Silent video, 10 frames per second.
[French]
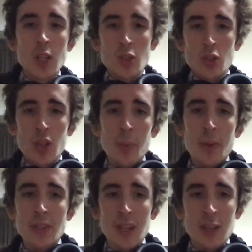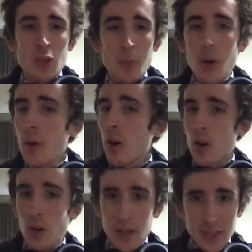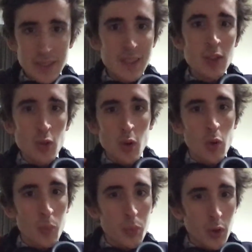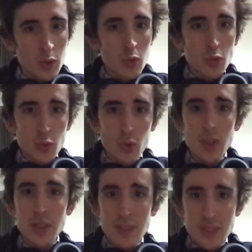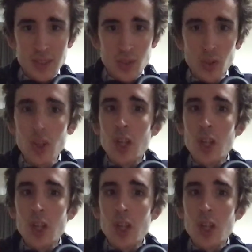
je les prise aléatoirement en réalité non on prend toujours les décisions